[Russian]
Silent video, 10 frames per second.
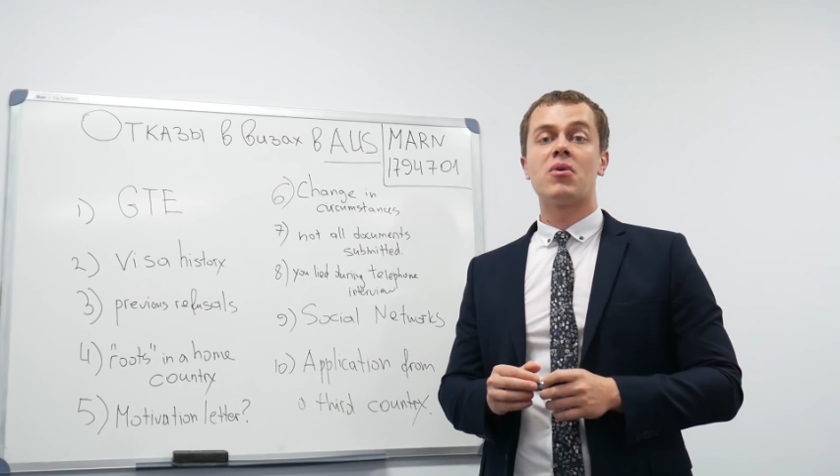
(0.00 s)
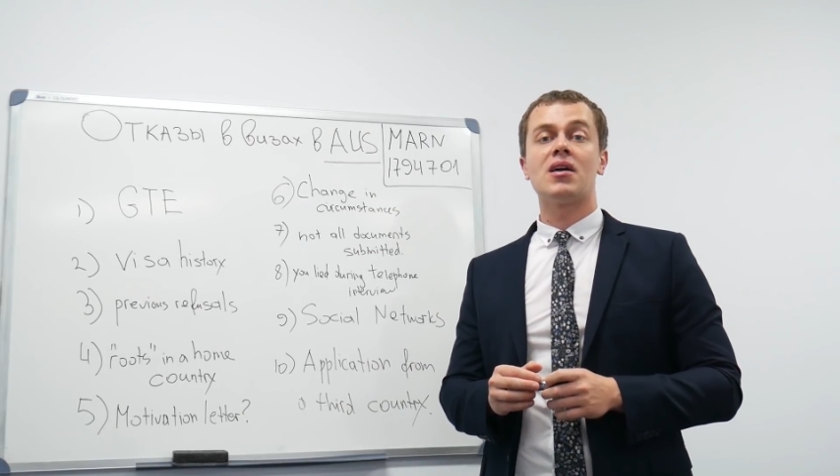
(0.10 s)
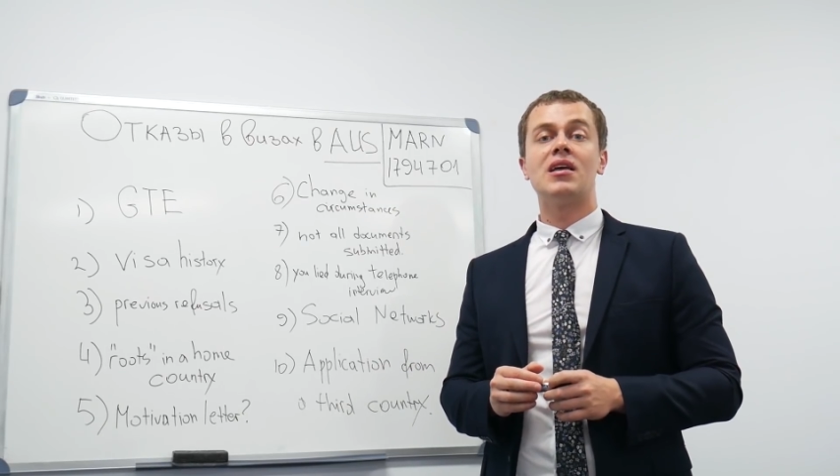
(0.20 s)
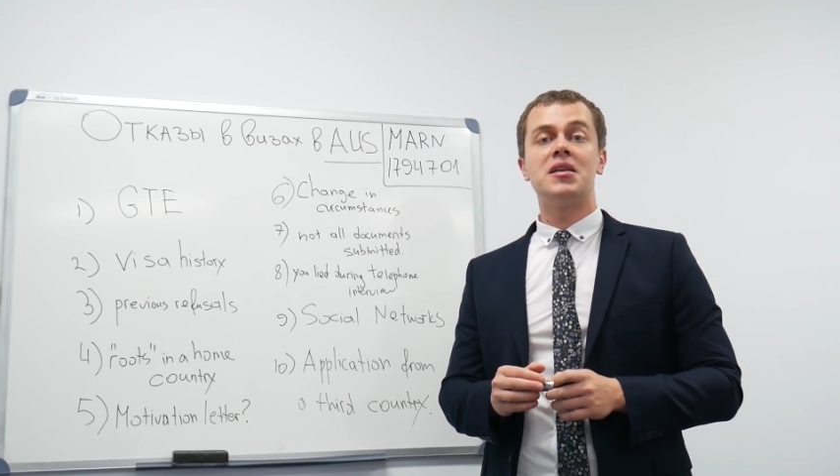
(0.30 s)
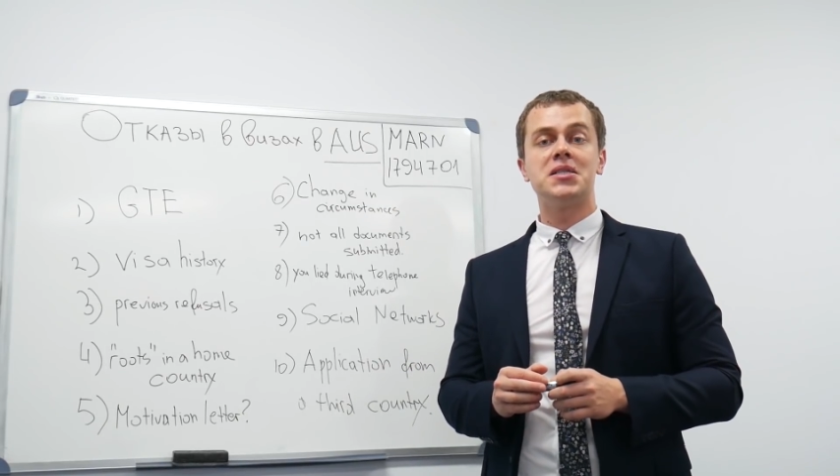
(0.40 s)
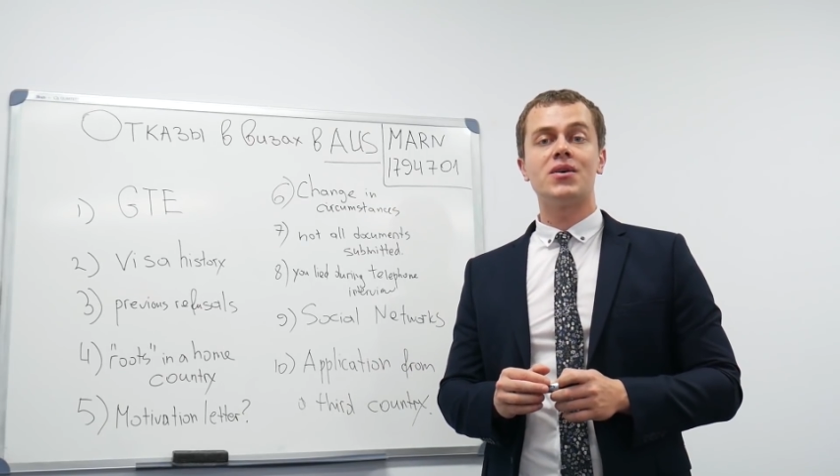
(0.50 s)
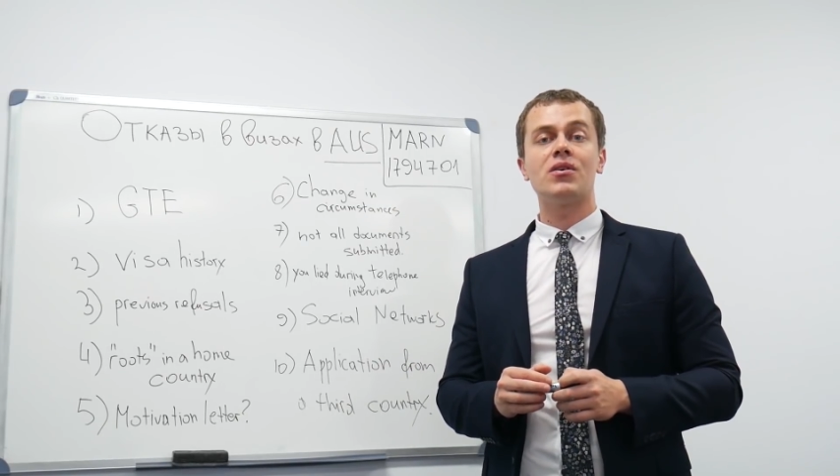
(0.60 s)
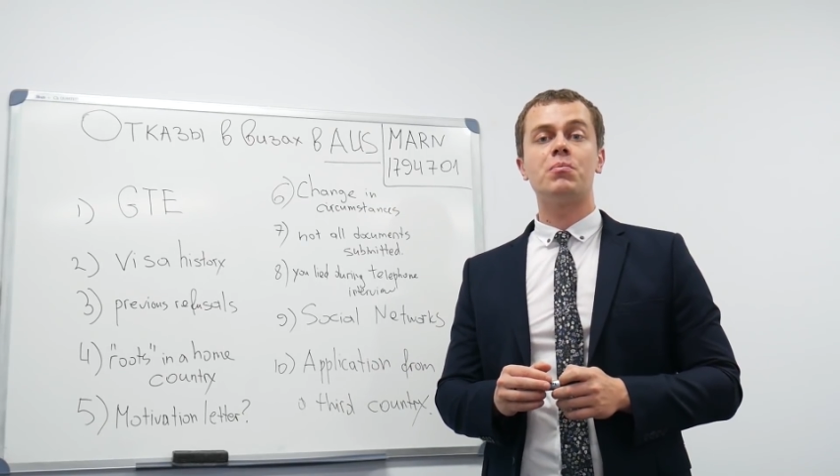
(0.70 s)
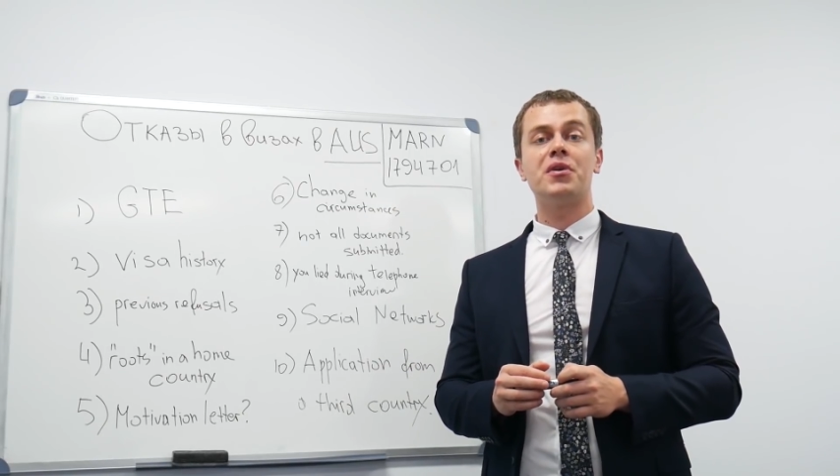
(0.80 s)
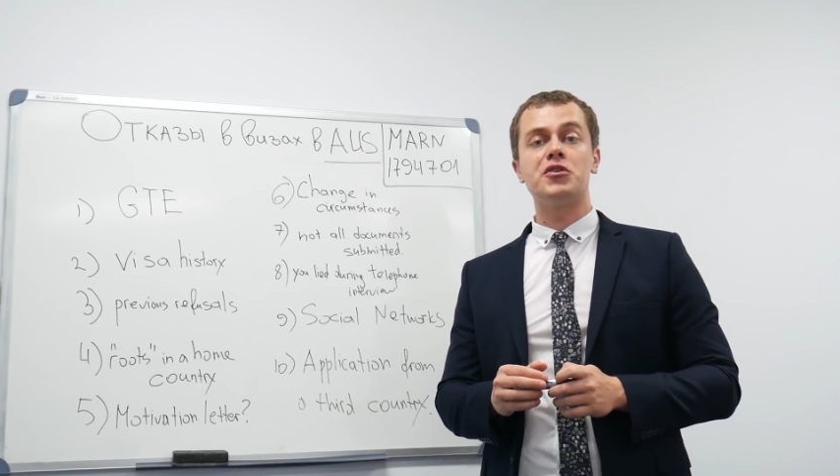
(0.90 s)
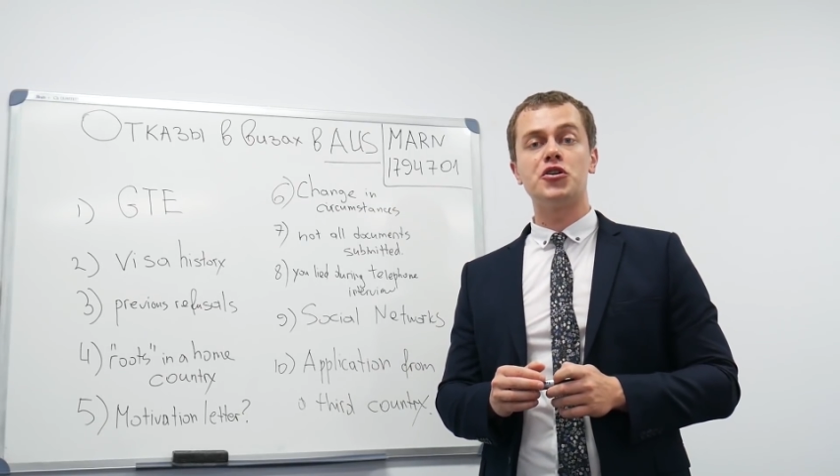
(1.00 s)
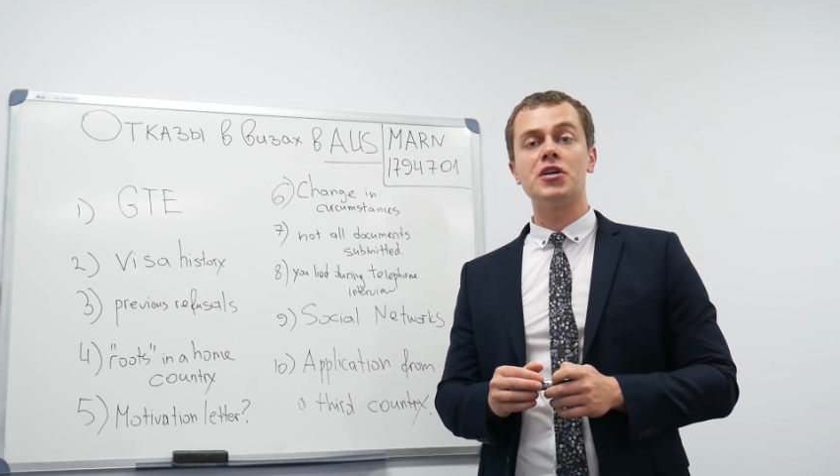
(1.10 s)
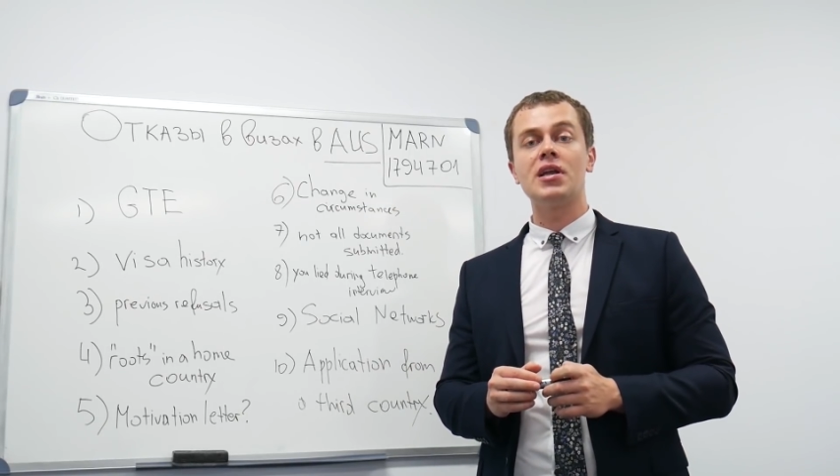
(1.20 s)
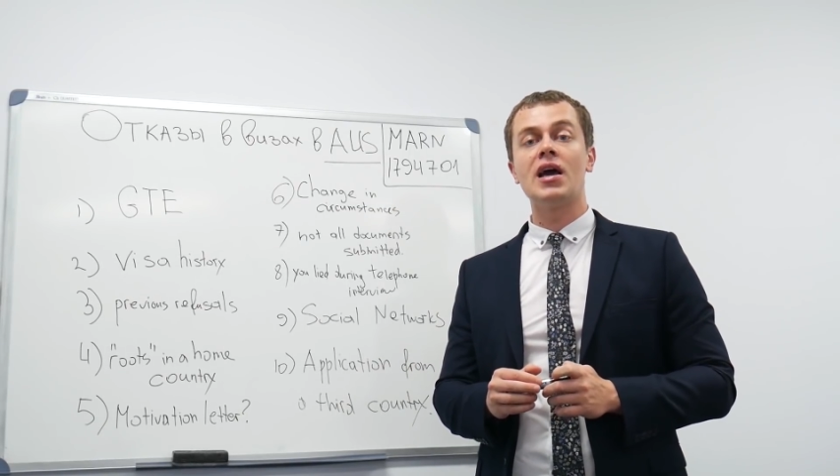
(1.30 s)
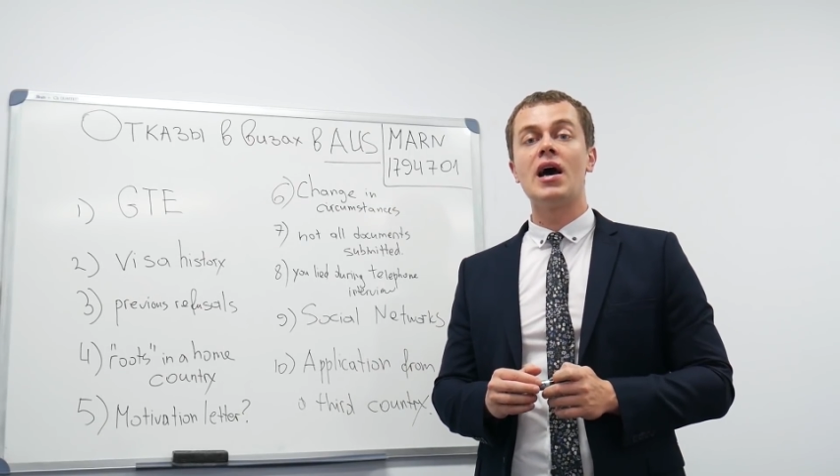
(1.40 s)
проанализировать
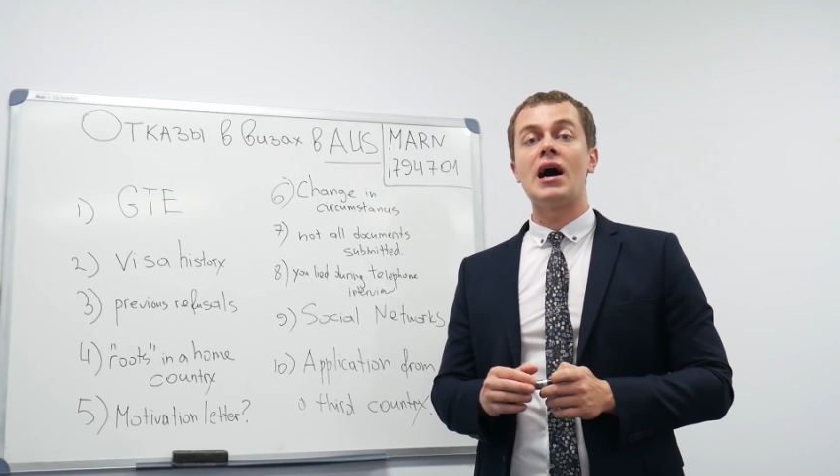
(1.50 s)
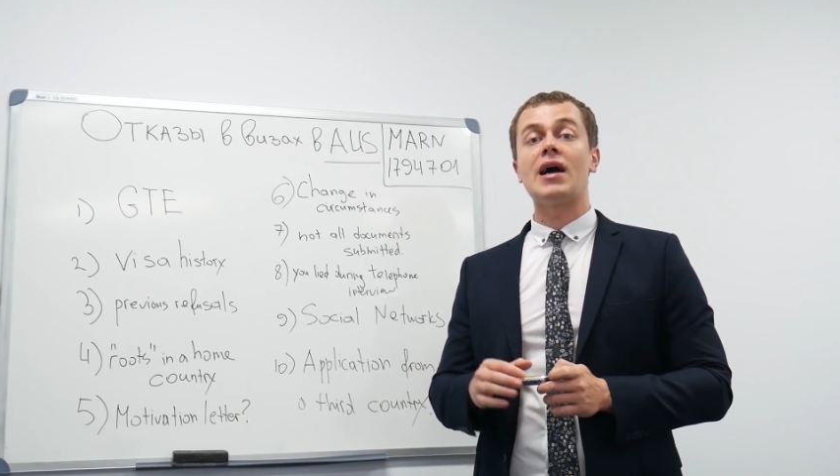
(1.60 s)
причины